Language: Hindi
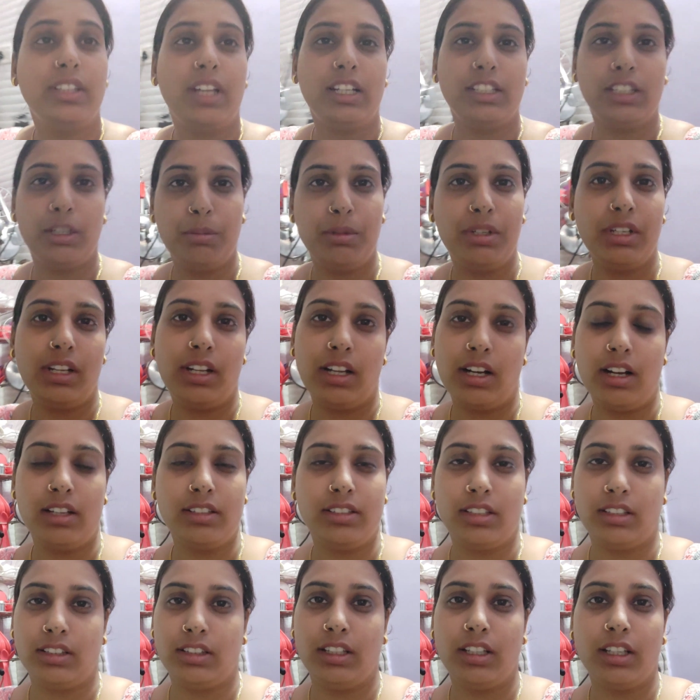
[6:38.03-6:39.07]
अंदाजा भी नहीं लगा
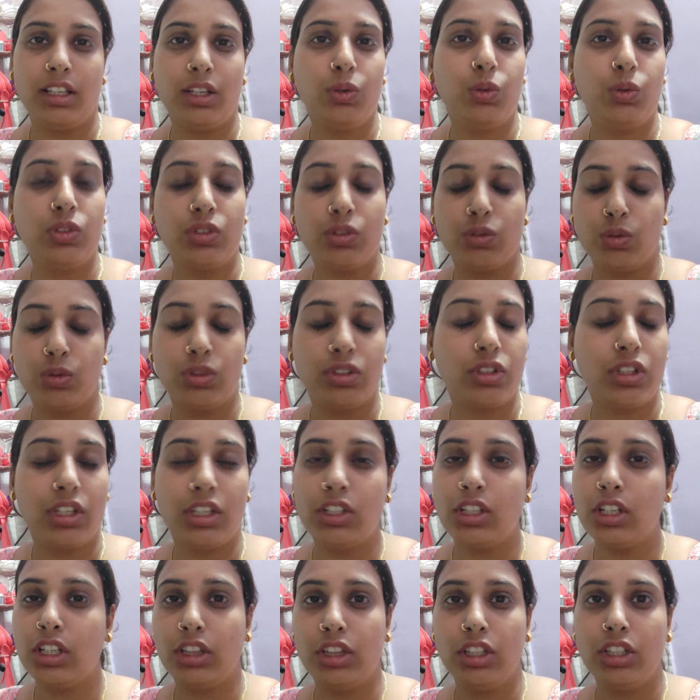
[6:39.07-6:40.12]
सकते कि उस
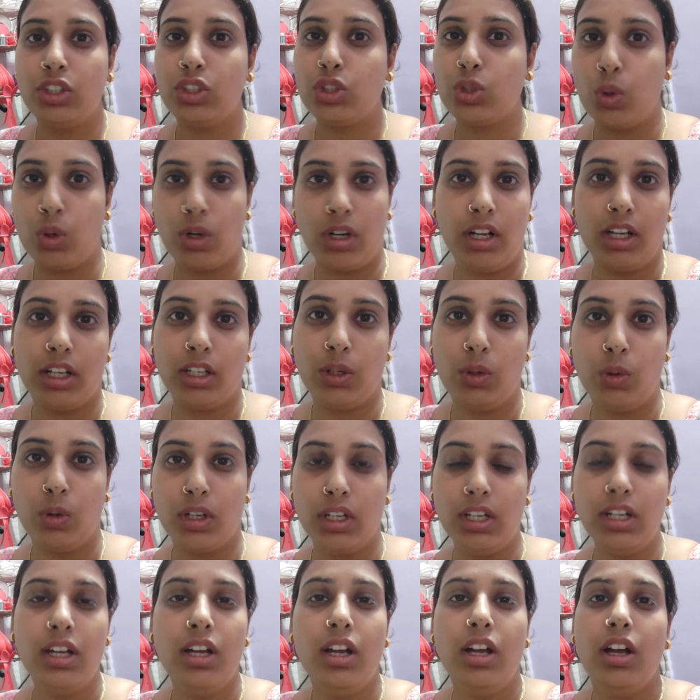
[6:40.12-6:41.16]
उसकी कितनी चोट लगी
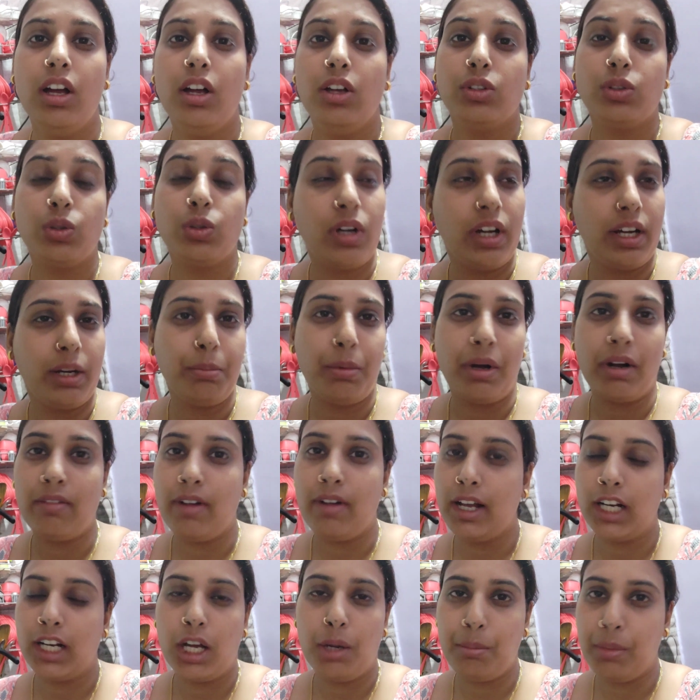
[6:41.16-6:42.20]
होगी शुक्र
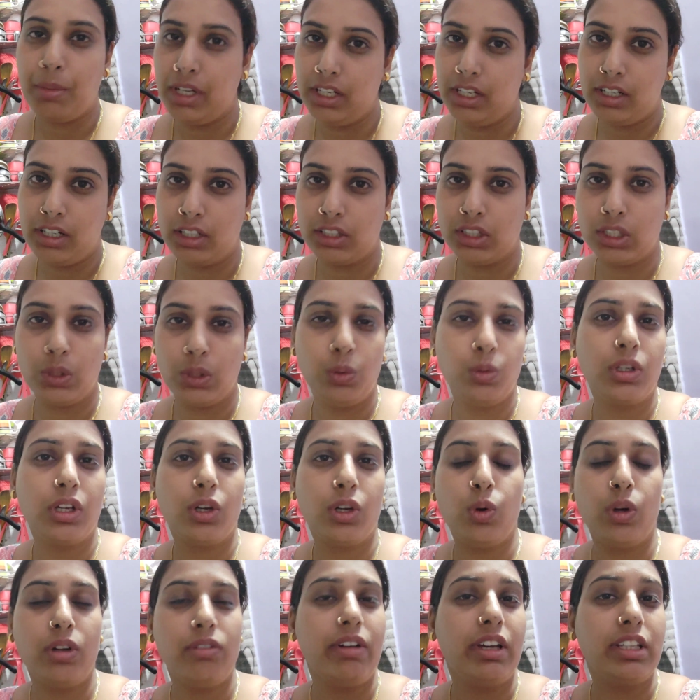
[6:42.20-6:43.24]
भगवान का मैं ही करती हूँ कि
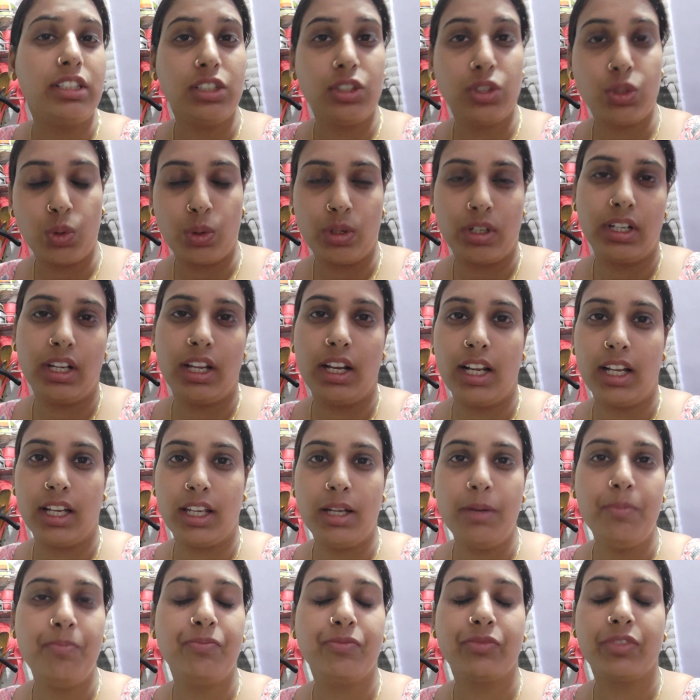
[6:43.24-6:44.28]
कोई वैसी चोट नहीं
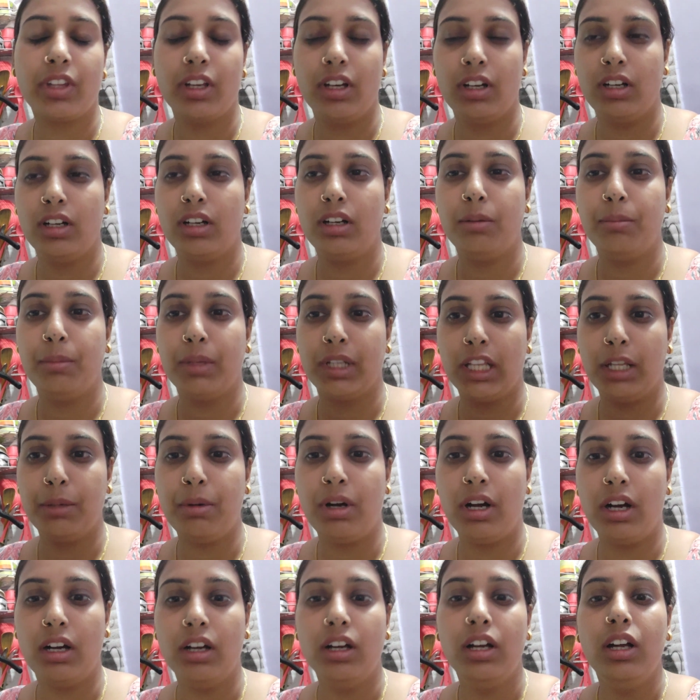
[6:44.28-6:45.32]
लगी आ, मतलब